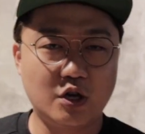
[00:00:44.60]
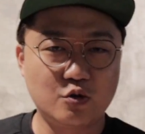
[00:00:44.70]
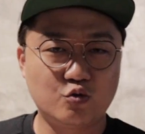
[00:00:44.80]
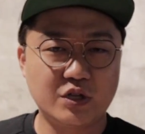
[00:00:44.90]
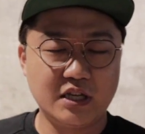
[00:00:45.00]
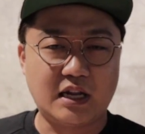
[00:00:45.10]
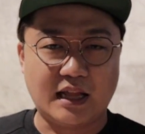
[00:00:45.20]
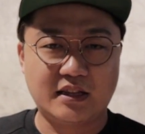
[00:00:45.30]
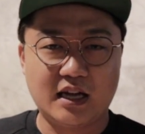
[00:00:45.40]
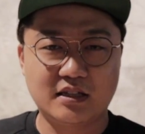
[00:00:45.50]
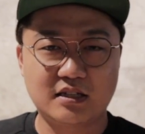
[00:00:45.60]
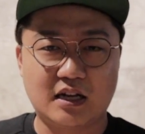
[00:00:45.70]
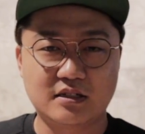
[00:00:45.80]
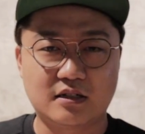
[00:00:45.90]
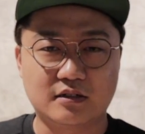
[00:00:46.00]
결국 이
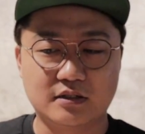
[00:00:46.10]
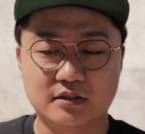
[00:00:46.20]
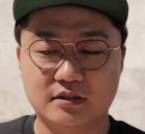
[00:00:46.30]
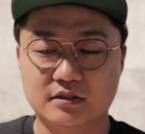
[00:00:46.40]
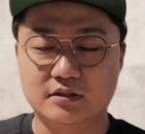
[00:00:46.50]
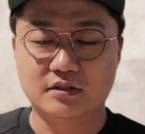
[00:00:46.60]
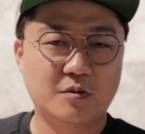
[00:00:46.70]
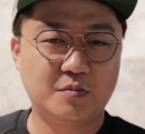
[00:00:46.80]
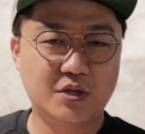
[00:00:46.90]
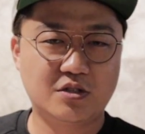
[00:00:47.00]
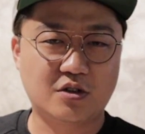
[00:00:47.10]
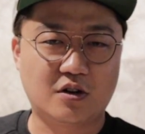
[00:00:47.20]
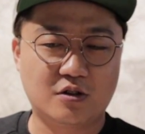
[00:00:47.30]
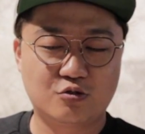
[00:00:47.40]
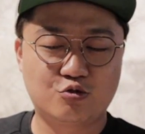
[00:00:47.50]
라떼아트라는 거는
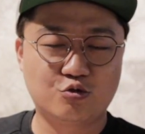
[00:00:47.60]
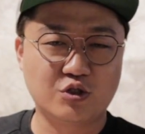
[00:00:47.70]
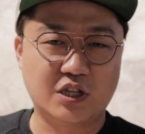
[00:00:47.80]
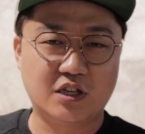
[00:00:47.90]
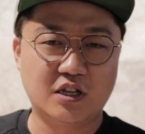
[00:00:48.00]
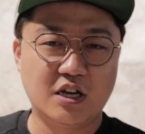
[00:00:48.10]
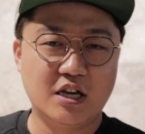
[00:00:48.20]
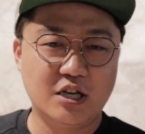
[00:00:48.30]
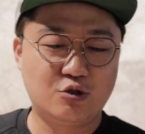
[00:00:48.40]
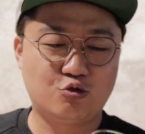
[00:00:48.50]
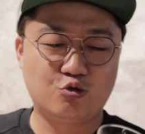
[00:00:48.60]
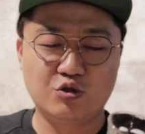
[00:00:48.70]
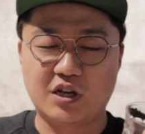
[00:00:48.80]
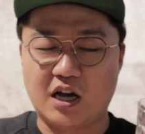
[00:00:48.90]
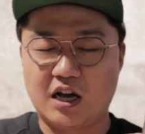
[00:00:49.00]
피처 주둥이 이
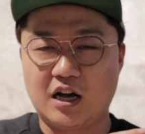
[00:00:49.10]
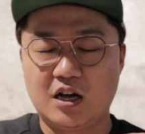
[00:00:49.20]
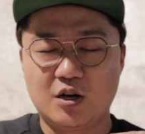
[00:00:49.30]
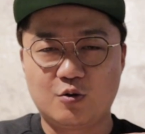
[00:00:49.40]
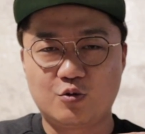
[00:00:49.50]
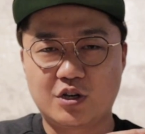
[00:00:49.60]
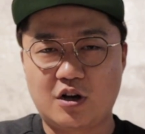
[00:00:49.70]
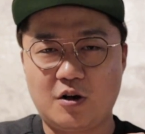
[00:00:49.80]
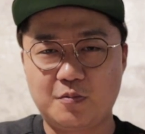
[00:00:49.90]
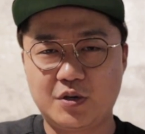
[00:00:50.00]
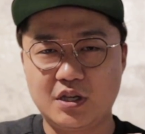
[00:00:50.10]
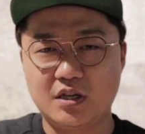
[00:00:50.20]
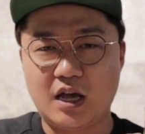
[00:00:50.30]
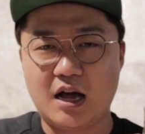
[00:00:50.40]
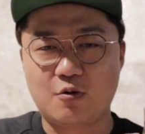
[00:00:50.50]
주둥이가 우리
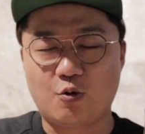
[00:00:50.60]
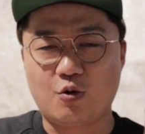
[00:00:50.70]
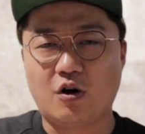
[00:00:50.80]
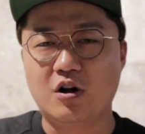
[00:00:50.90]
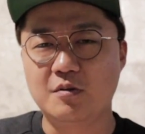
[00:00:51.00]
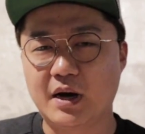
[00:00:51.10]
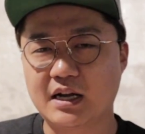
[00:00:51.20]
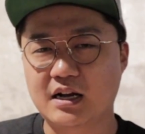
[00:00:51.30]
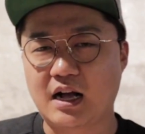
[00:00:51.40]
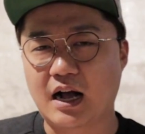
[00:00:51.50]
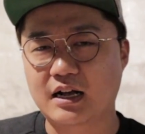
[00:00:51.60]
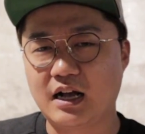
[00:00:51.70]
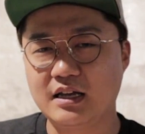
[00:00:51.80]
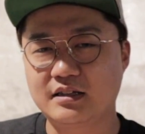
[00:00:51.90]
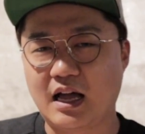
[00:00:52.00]
커피하고 얼마나
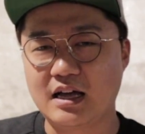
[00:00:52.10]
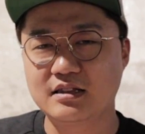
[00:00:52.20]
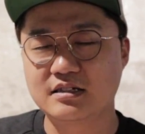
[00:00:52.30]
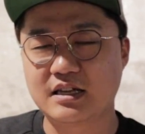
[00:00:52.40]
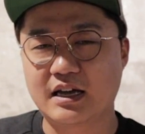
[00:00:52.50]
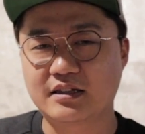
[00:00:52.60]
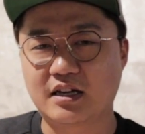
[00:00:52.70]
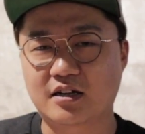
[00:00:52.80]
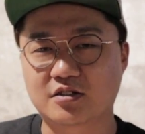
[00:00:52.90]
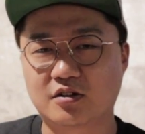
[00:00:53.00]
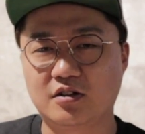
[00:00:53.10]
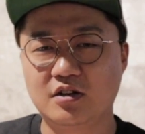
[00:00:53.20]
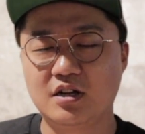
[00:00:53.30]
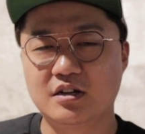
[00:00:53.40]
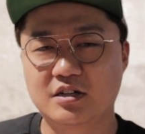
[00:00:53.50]
가까이 닿았느냐에
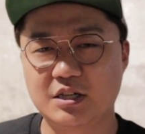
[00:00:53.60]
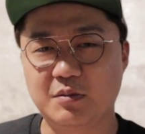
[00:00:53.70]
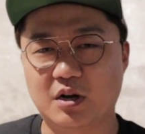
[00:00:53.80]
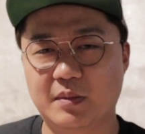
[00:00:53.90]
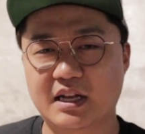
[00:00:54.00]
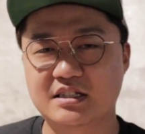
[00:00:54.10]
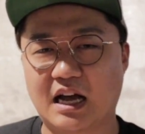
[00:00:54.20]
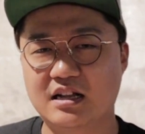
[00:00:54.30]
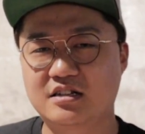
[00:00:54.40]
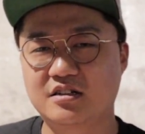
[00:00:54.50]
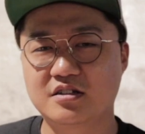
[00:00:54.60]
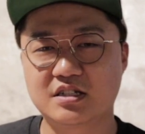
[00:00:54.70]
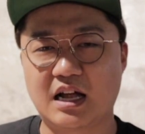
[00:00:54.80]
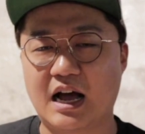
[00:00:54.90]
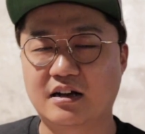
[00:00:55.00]
따라서 그림이 얼마나 잘
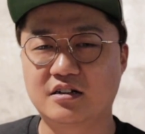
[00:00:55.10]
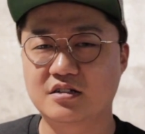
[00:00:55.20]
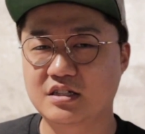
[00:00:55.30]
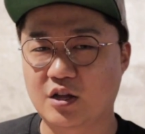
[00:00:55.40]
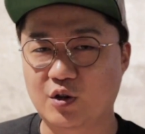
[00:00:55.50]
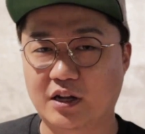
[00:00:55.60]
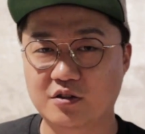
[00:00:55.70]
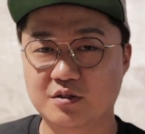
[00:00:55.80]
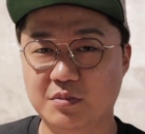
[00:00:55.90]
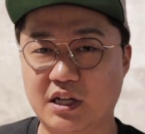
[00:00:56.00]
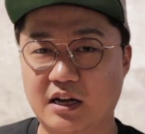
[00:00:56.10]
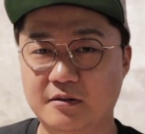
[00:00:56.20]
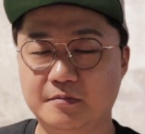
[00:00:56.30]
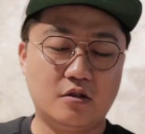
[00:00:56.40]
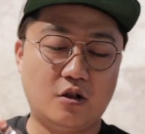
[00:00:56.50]
그려지나 안 그려지나
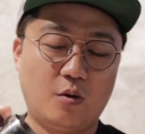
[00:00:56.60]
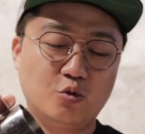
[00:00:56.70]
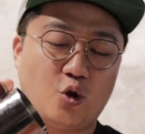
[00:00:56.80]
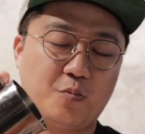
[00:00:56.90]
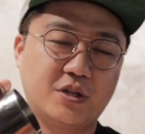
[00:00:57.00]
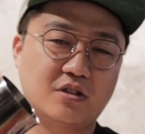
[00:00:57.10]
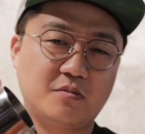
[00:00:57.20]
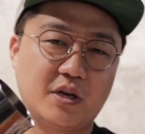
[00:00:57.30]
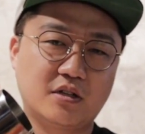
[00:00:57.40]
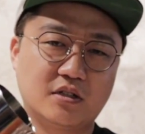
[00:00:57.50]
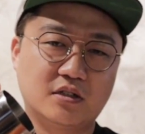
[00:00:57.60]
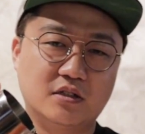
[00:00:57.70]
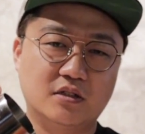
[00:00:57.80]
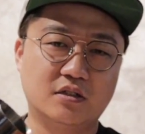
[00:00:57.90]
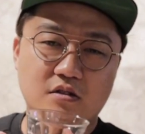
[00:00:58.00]
나눠집니다 너무 높이
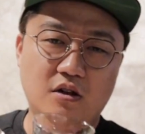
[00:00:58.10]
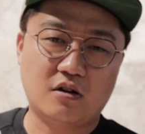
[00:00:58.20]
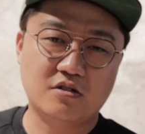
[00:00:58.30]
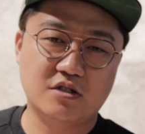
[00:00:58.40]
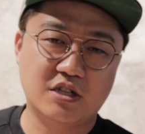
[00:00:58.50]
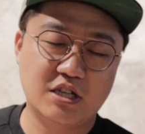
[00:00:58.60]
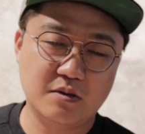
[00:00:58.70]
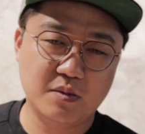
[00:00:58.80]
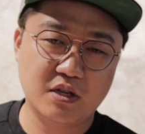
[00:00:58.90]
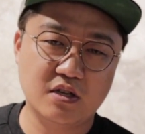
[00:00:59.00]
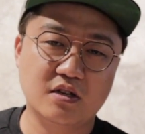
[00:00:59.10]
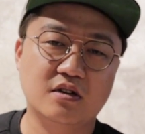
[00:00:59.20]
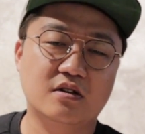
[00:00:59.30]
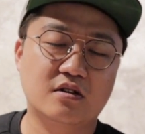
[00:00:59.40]
뜨면은 떨어지는 힘이